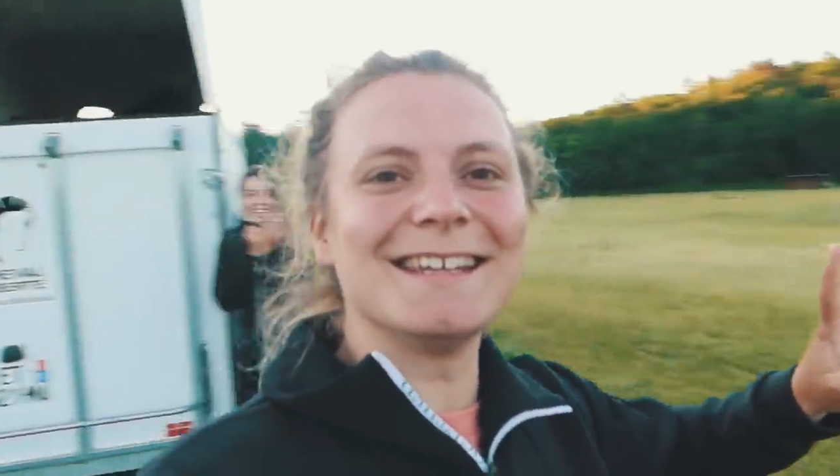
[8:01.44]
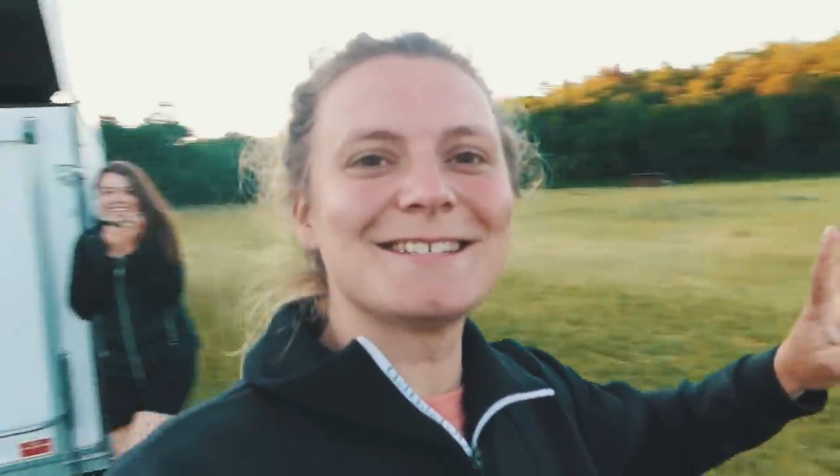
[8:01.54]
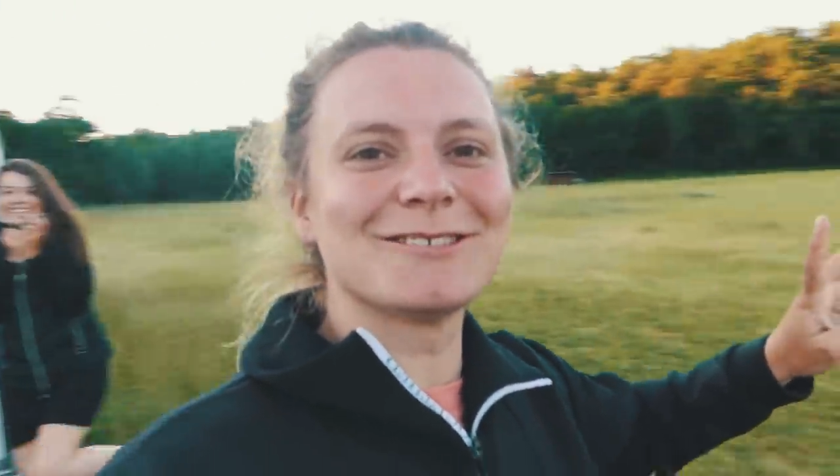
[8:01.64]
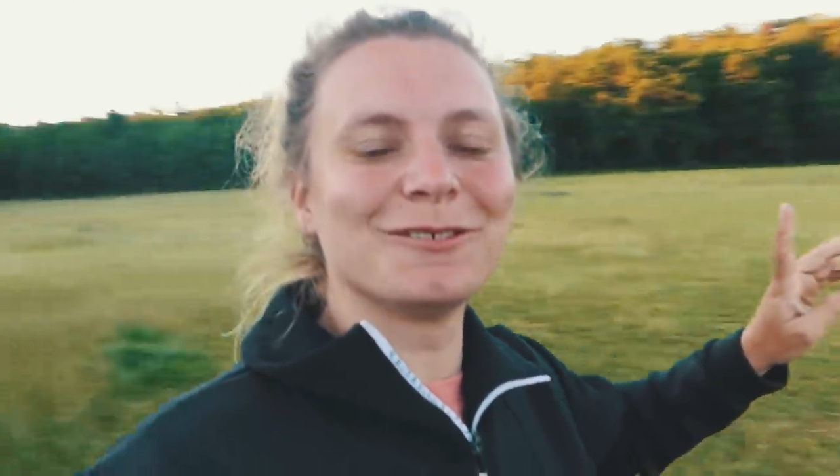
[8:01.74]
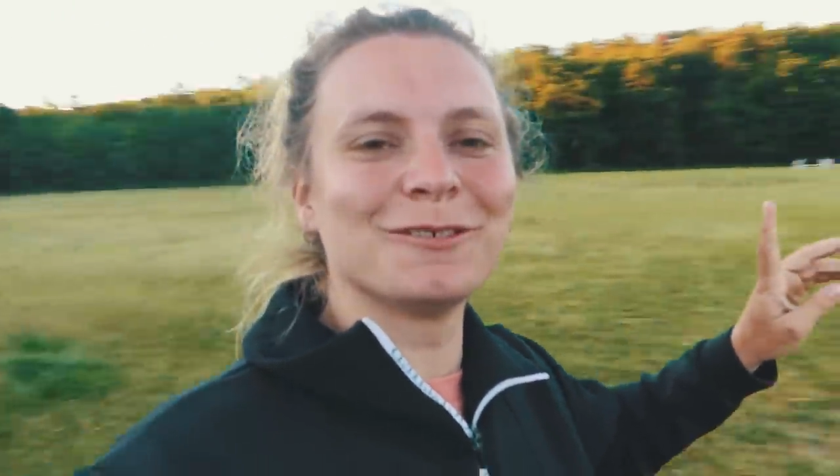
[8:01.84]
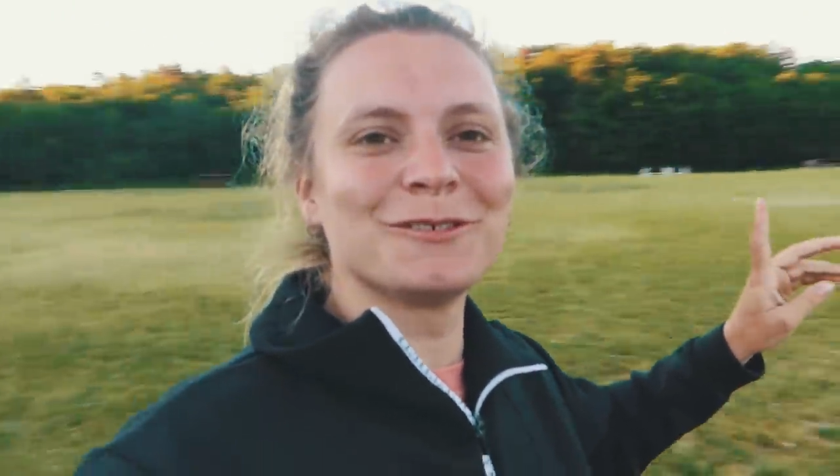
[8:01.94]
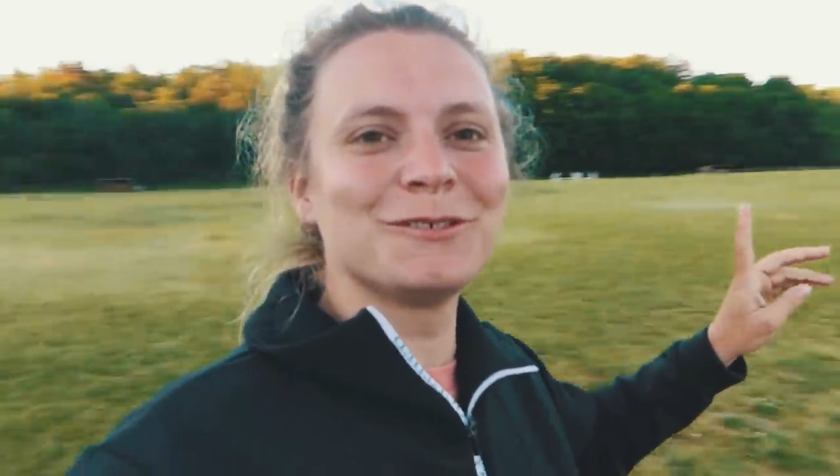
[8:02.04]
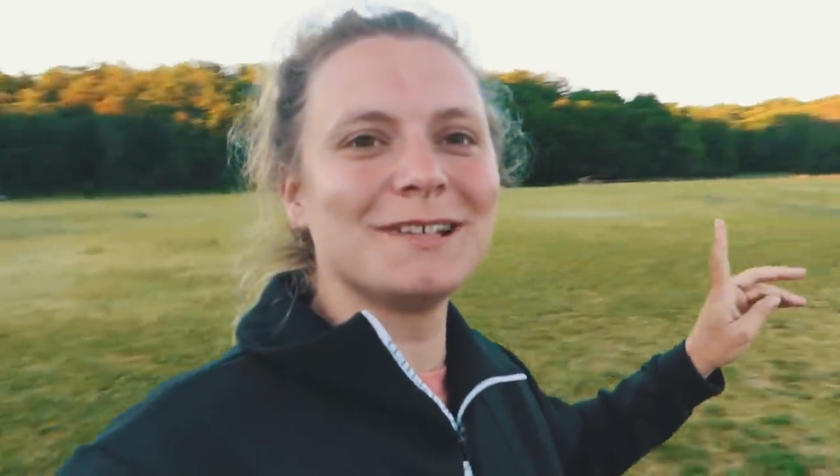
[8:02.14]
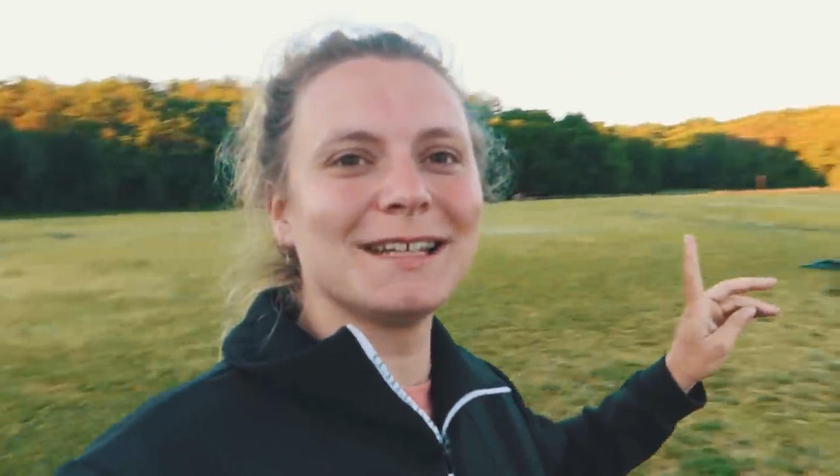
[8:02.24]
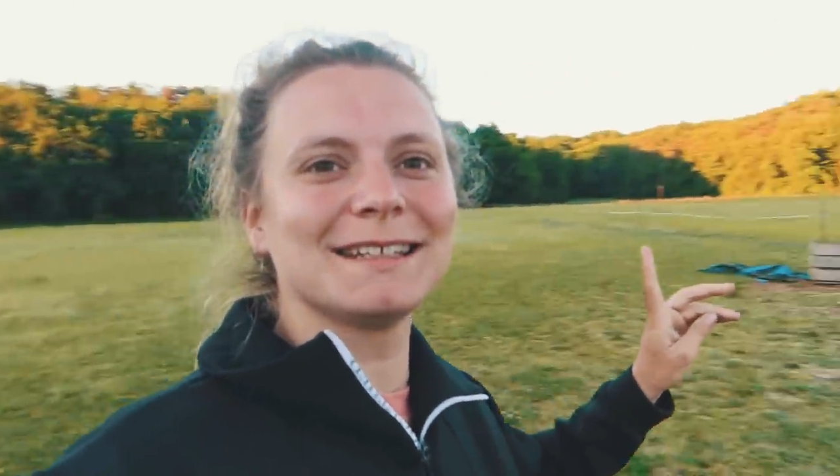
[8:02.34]
Et ils sont
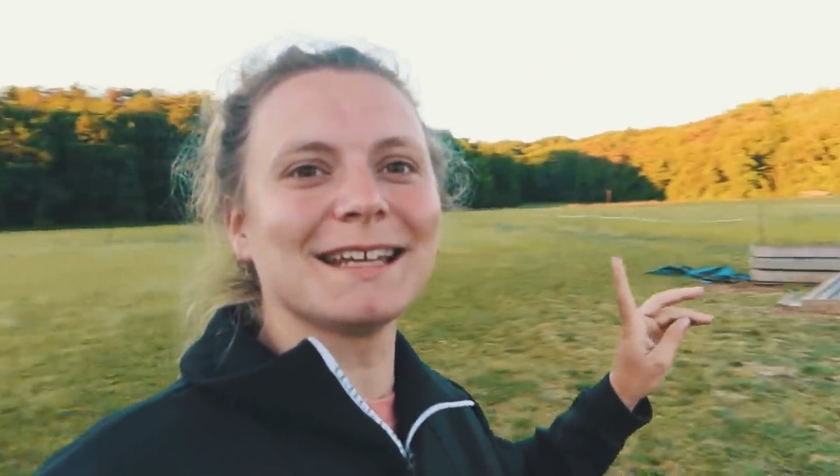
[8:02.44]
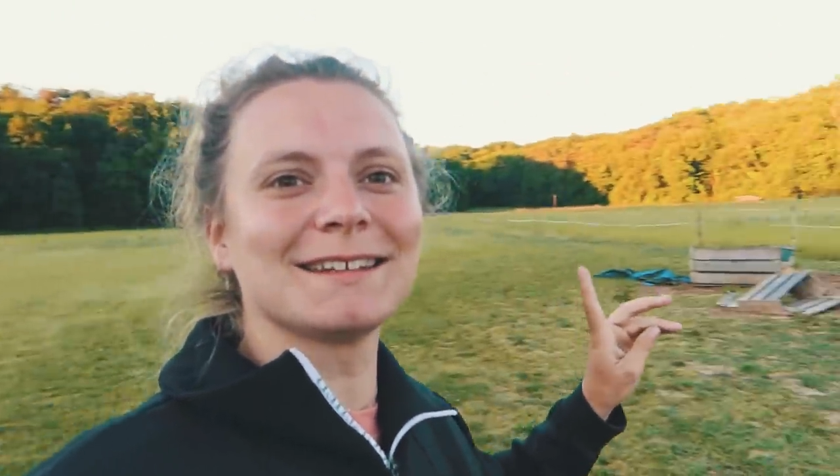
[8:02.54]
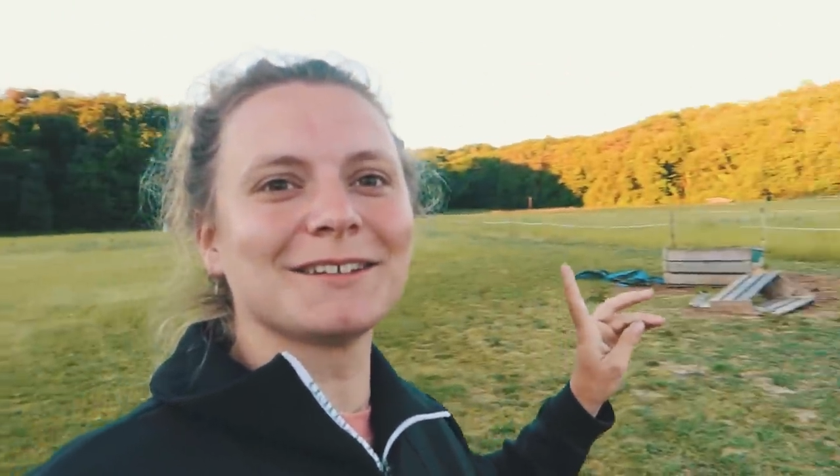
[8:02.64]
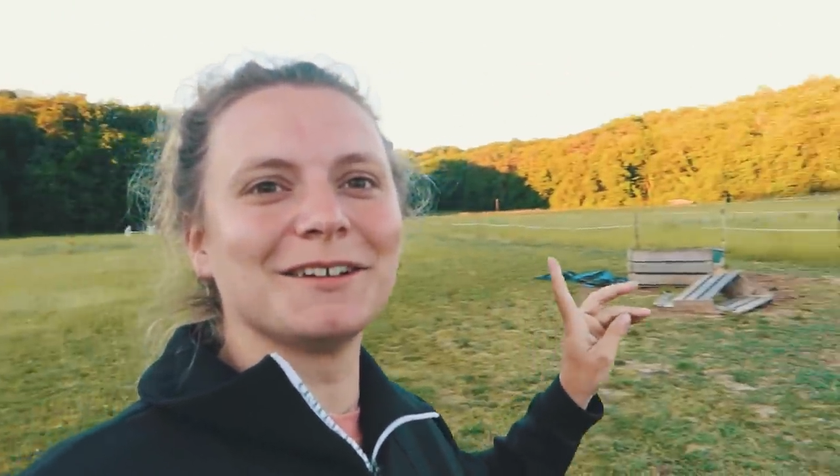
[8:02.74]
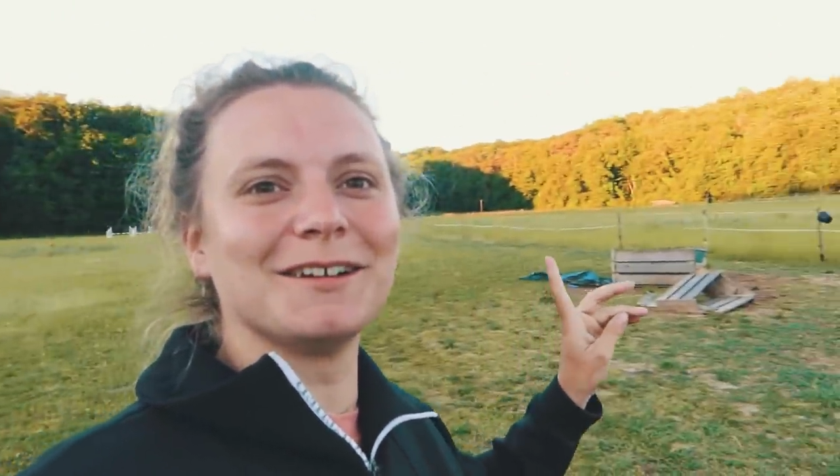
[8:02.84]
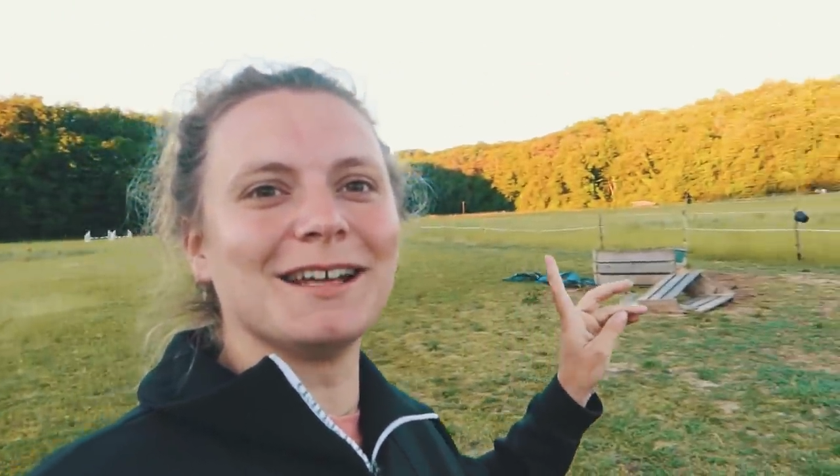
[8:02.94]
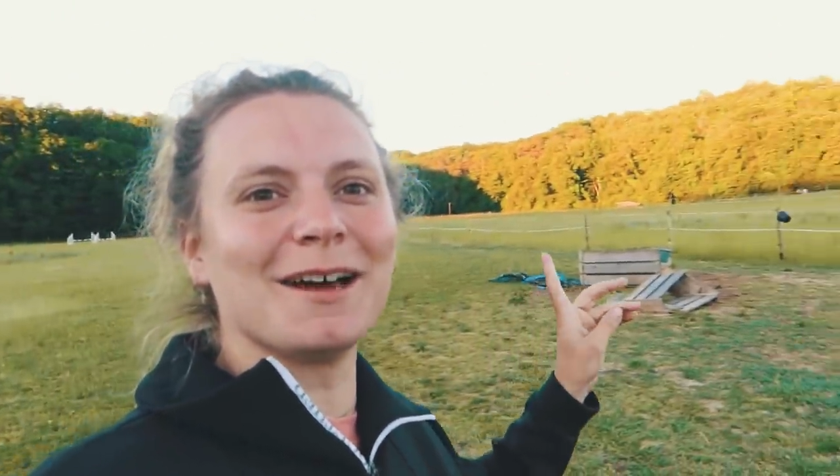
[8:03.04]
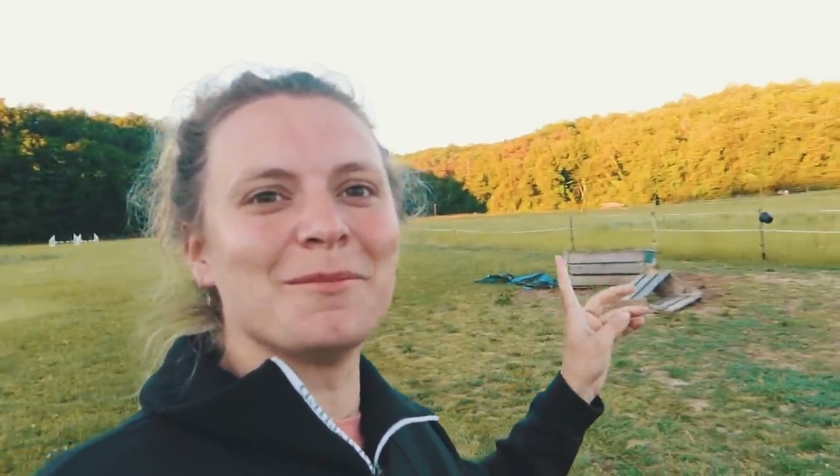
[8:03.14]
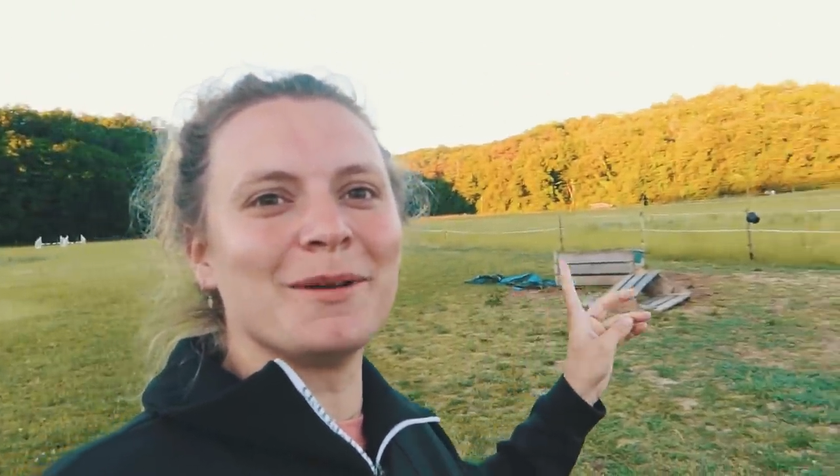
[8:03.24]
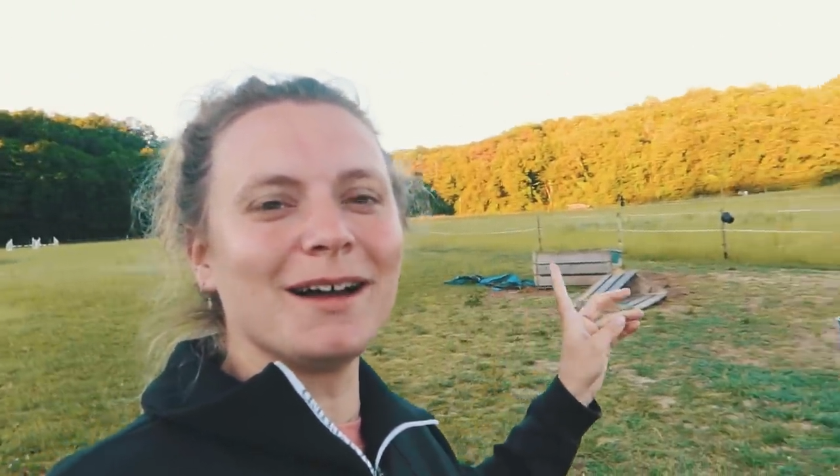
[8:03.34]
tous les quatre euh,
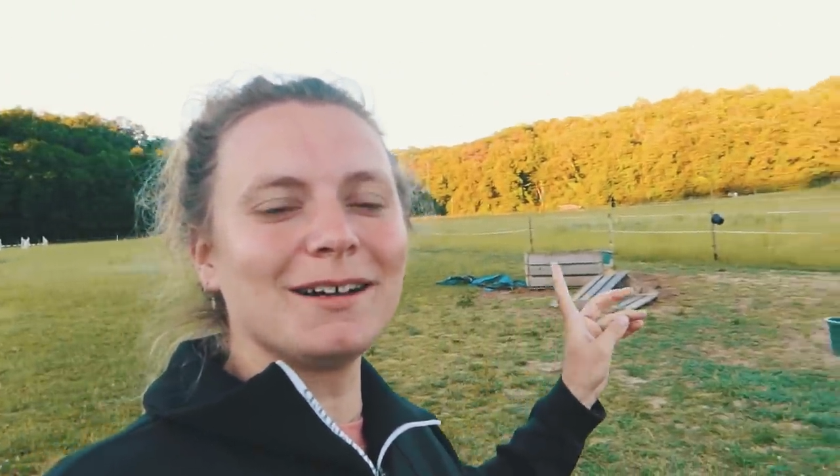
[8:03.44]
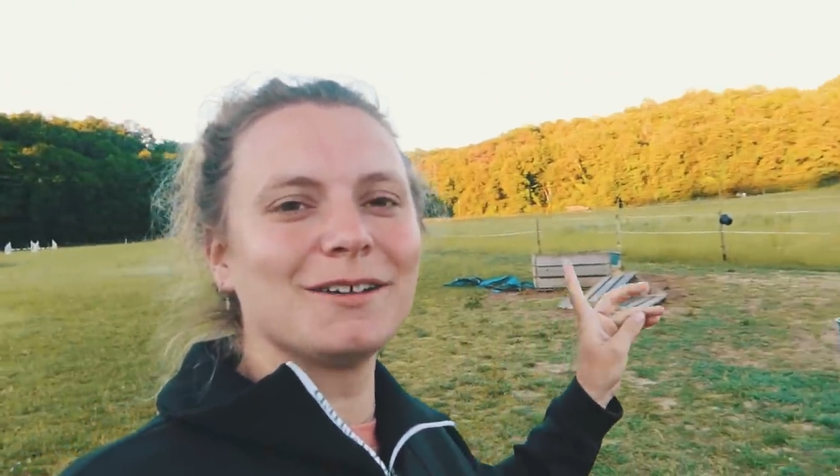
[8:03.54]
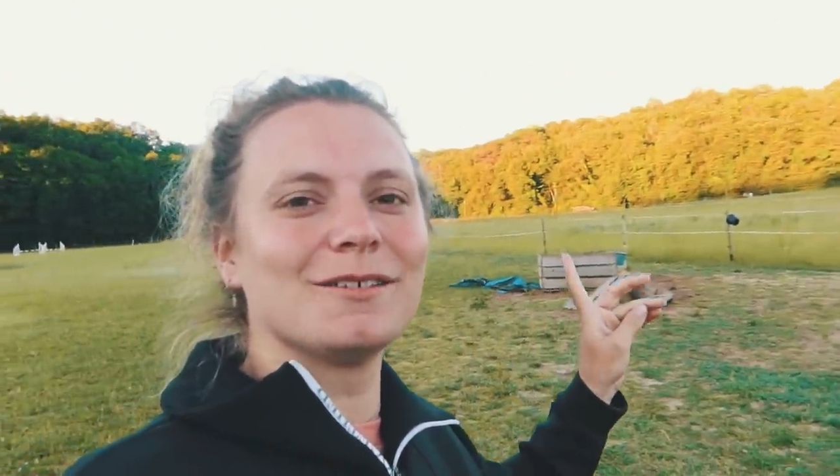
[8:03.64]
là-bas.